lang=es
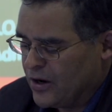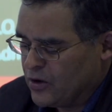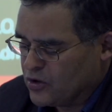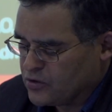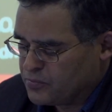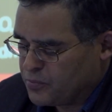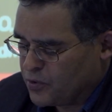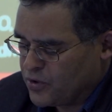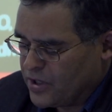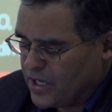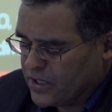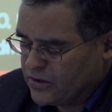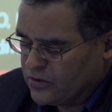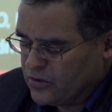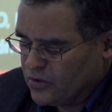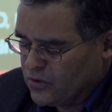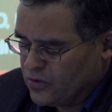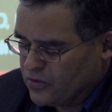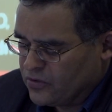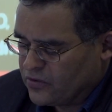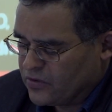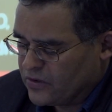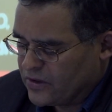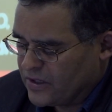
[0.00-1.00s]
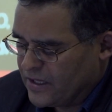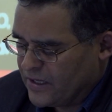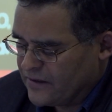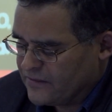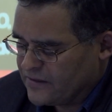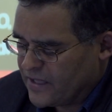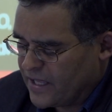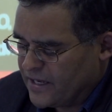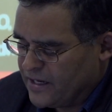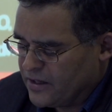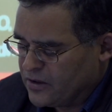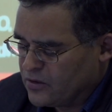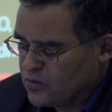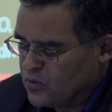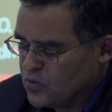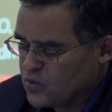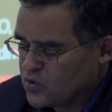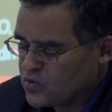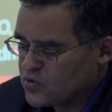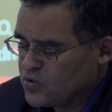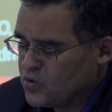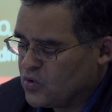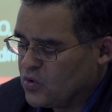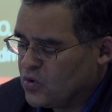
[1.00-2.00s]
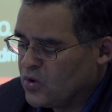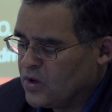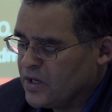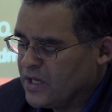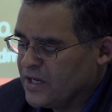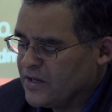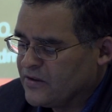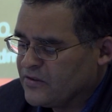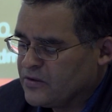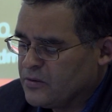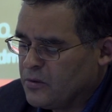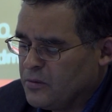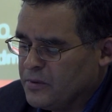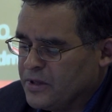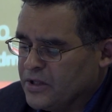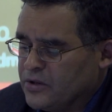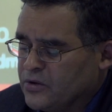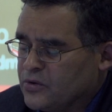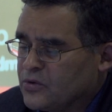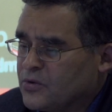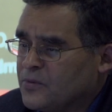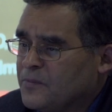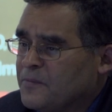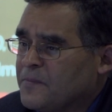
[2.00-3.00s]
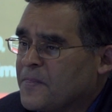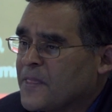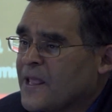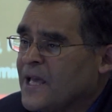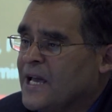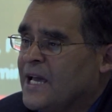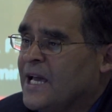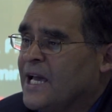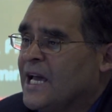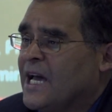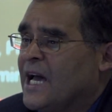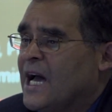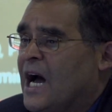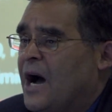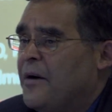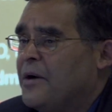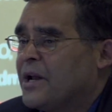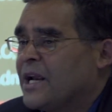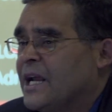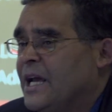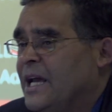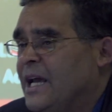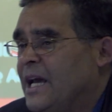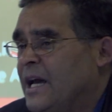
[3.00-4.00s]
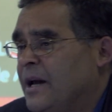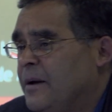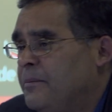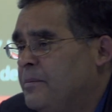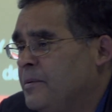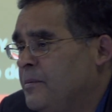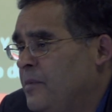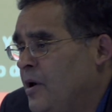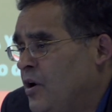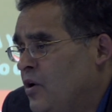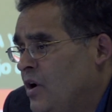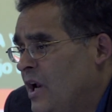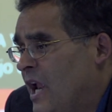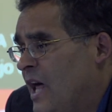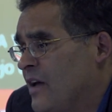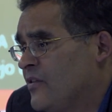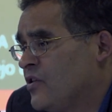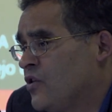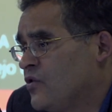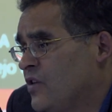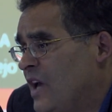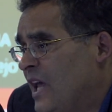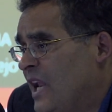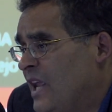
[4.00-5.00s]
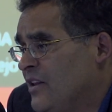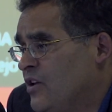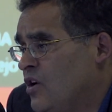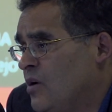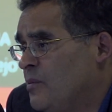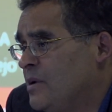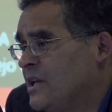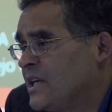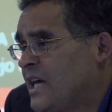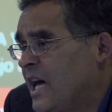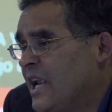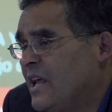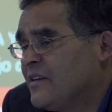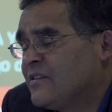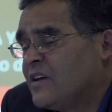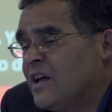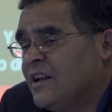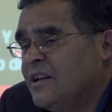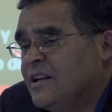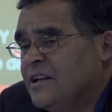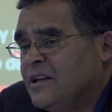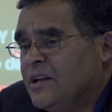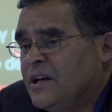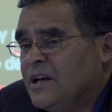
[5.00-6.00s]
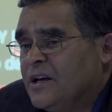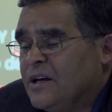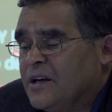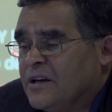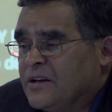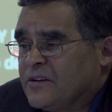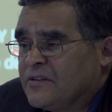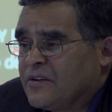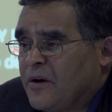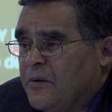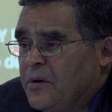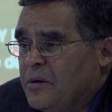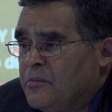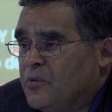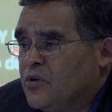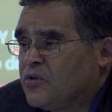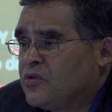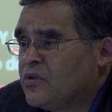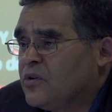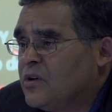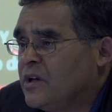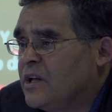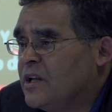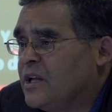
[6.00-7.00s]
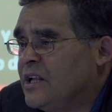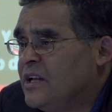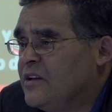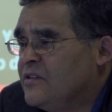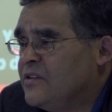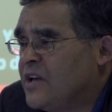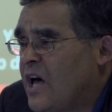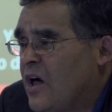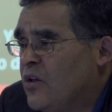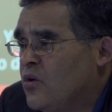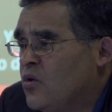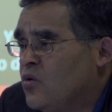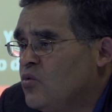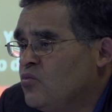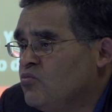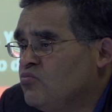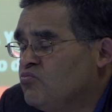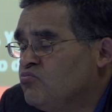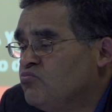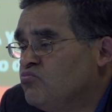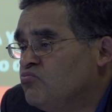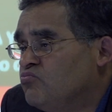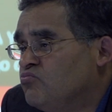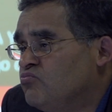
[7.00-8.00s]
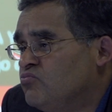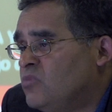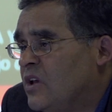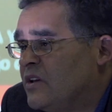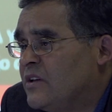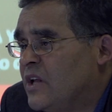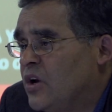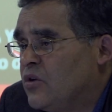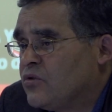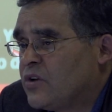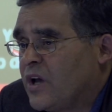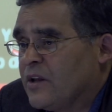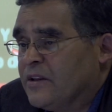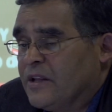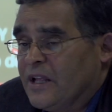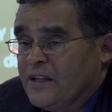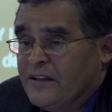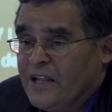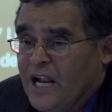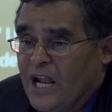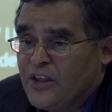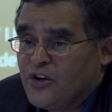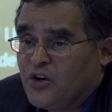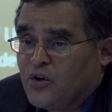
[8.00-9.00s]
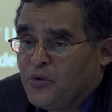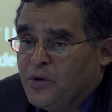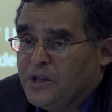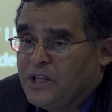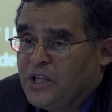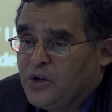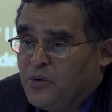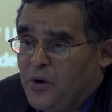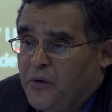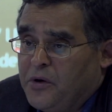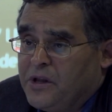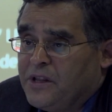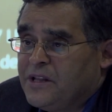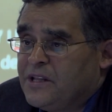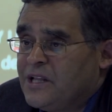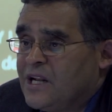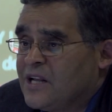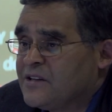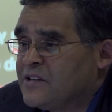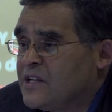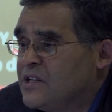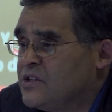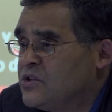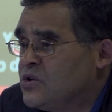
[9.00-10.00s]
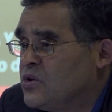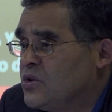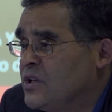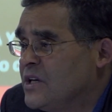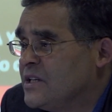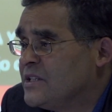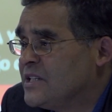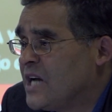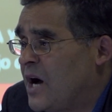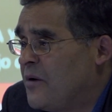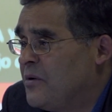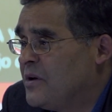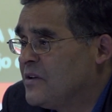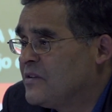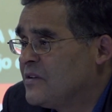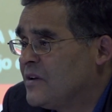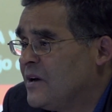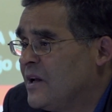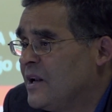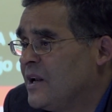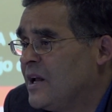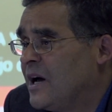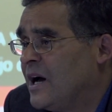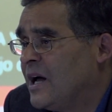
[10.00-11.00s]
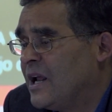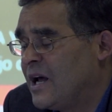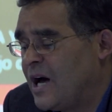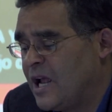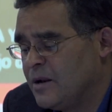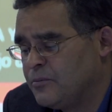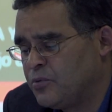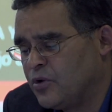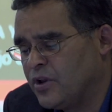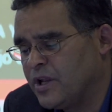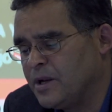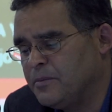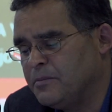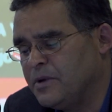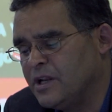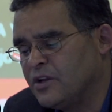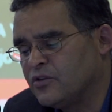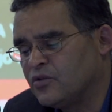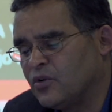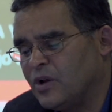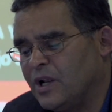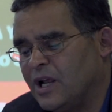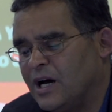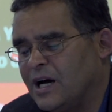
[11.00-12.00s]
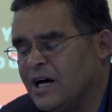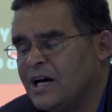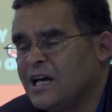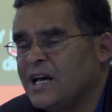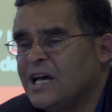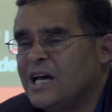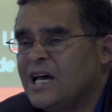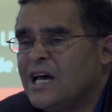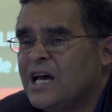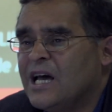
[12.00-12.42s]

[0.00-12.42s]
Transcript: los proyectos que están en curso en este momento. A ver, eh, primero, las sociedades latinoamericanas han, sabemos, iniciado un, desde, el año 99, desde el ascenso de Chávez al, al poder en Venezuela,